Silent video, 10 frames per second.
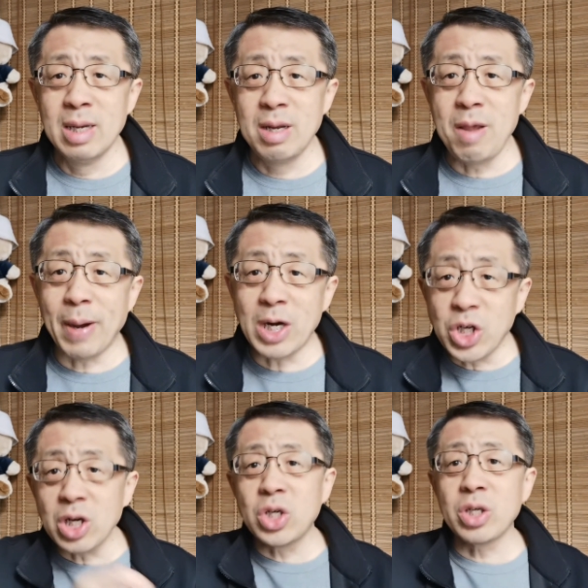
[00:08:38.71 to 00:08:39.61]
你把
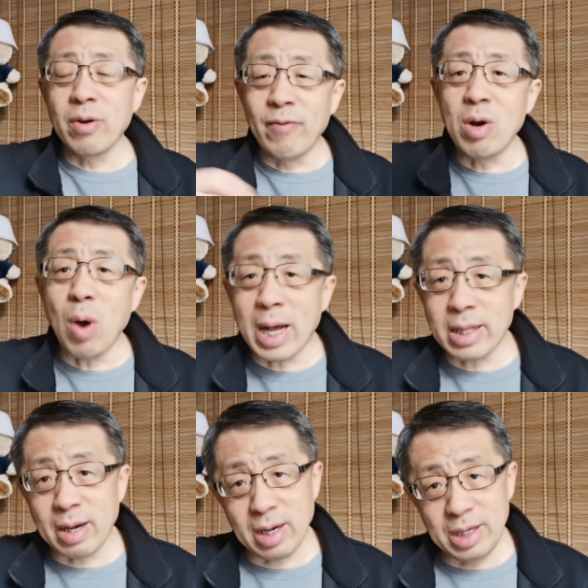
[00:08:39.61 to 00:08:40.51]
政治的、文化
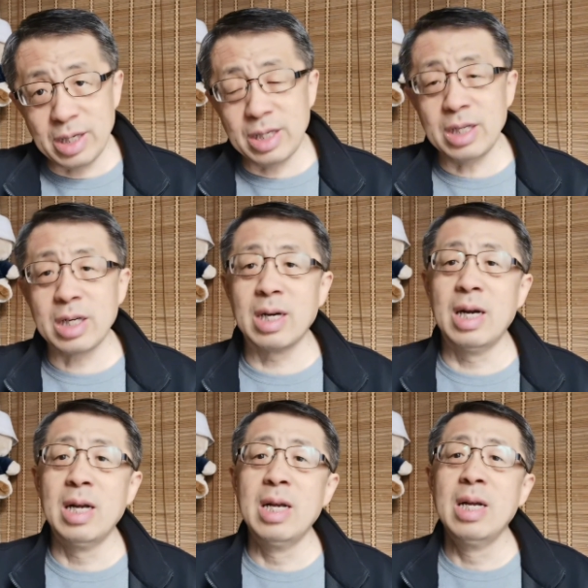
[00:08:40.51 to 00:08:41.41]
的和以及这
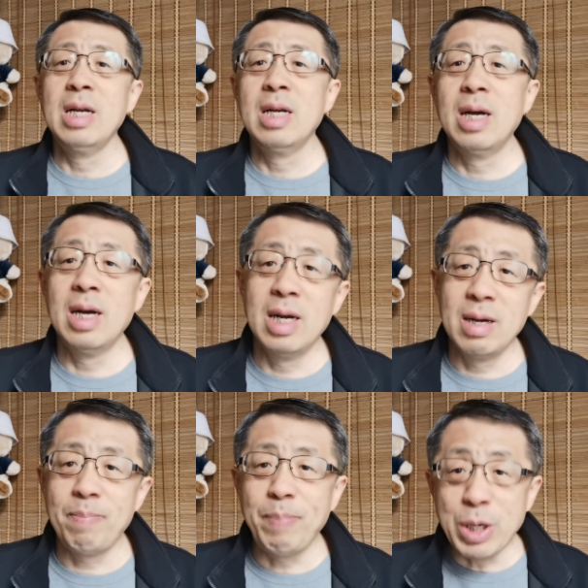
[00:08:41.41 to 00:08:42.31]
个。
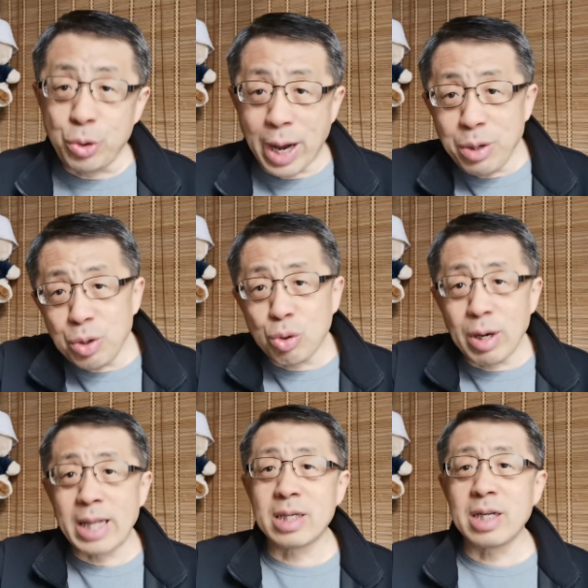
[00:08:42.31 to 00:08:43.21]
呃，被选举出
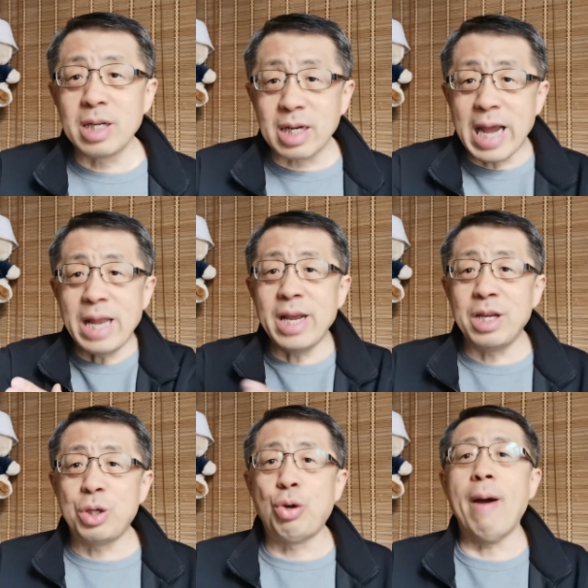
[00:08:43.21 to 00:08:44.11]
来的这些概念，
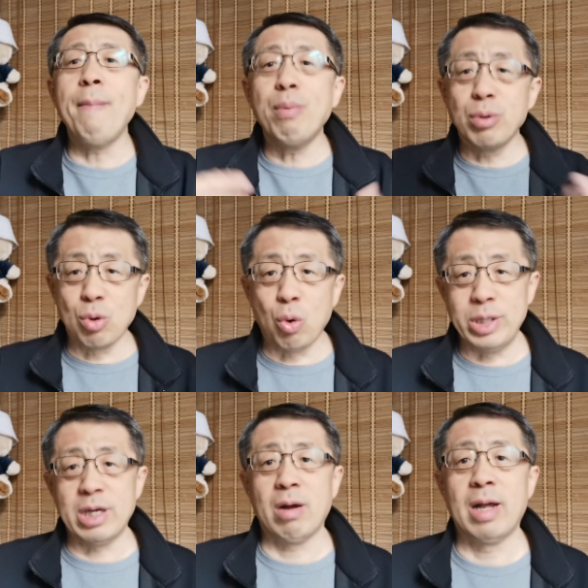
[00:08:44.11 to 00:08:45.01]
你全部都混
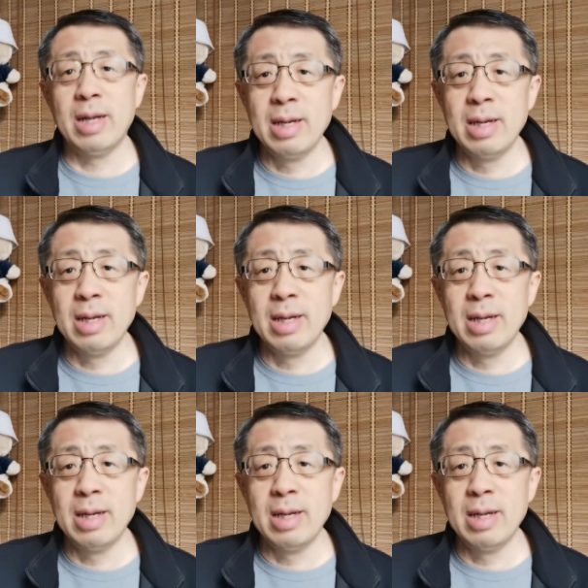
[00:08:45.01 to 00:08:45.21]
淆了。